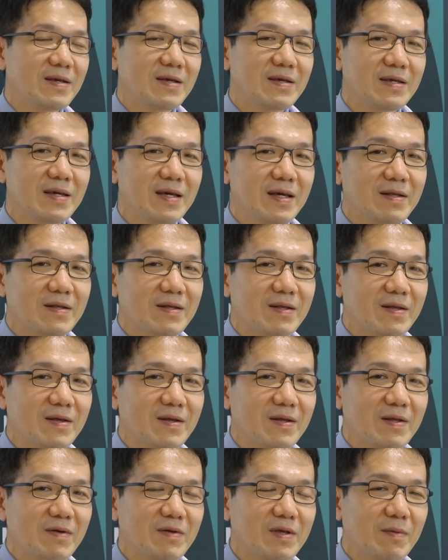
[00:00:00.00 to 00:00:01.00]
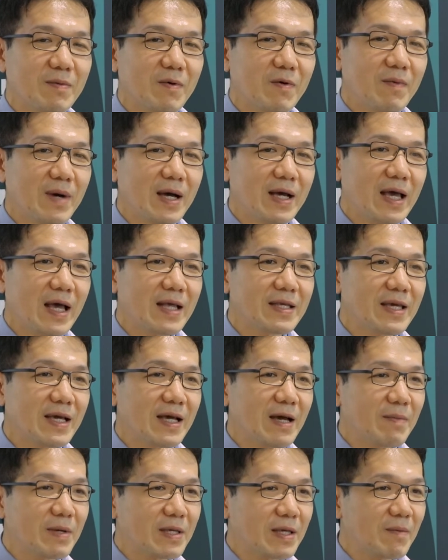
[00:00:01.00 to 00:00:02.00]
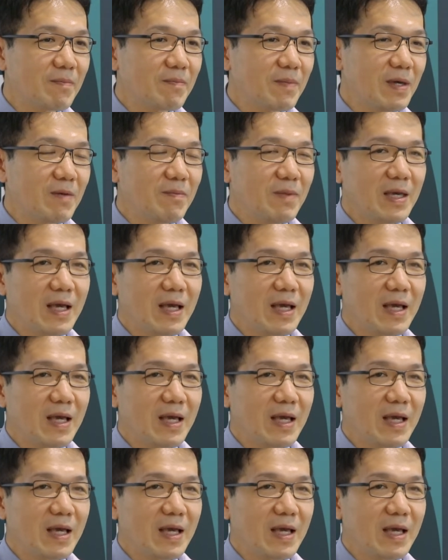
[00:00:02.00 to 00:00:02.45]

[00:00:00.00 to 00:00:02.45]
อย่างเช่นเราจะพบว่าการเช็คอัพประจำปี